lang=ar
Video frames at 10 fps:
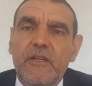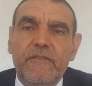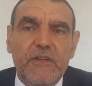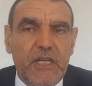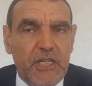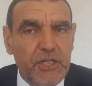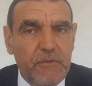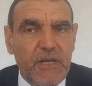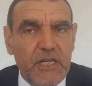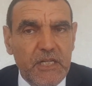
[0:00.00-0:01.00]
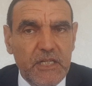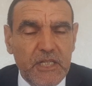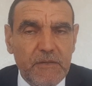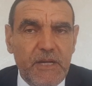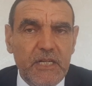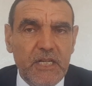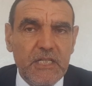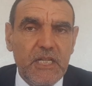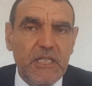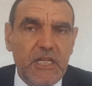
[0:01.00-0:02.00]
فيجب أن يتبع
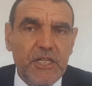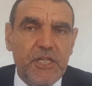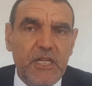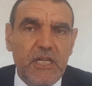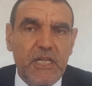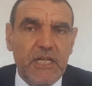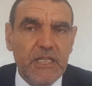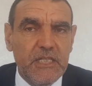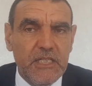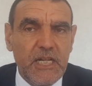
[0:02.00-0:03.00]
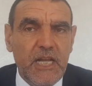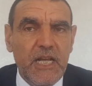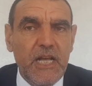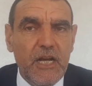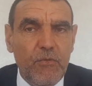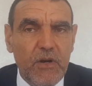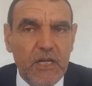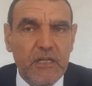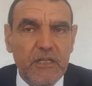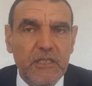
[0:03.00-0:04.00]
الناس هذه الأشياء لأن الصحة
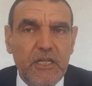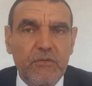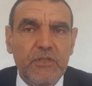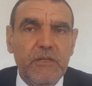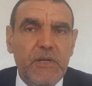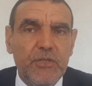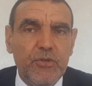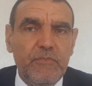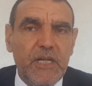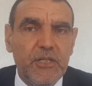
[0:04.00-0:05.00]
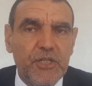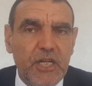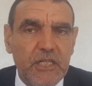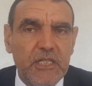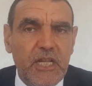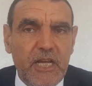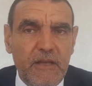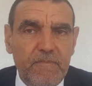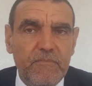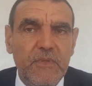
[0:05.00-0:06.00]
أولا إذا كنت معزوم عند شخص
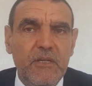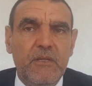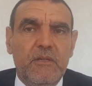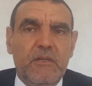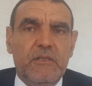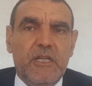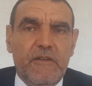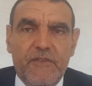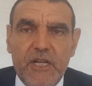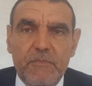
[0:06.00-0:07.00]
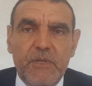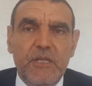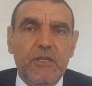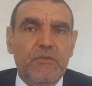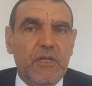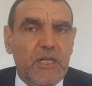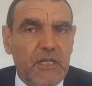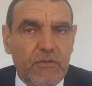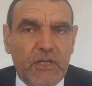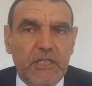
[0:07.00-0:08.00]
نعم سيفرح بك
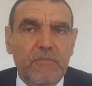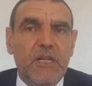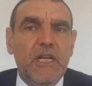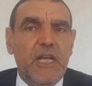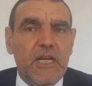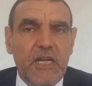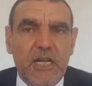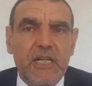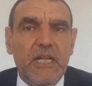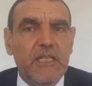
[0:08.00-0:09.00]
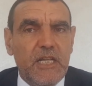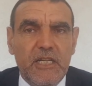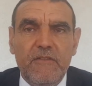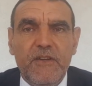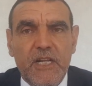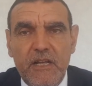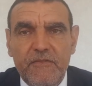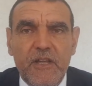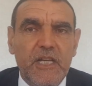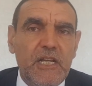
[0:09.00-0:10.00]
ويقدم لك الأكل لأن احنا الفرحة
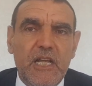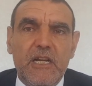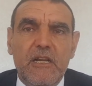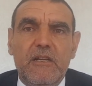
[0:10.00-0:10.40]
فيها غير الأكل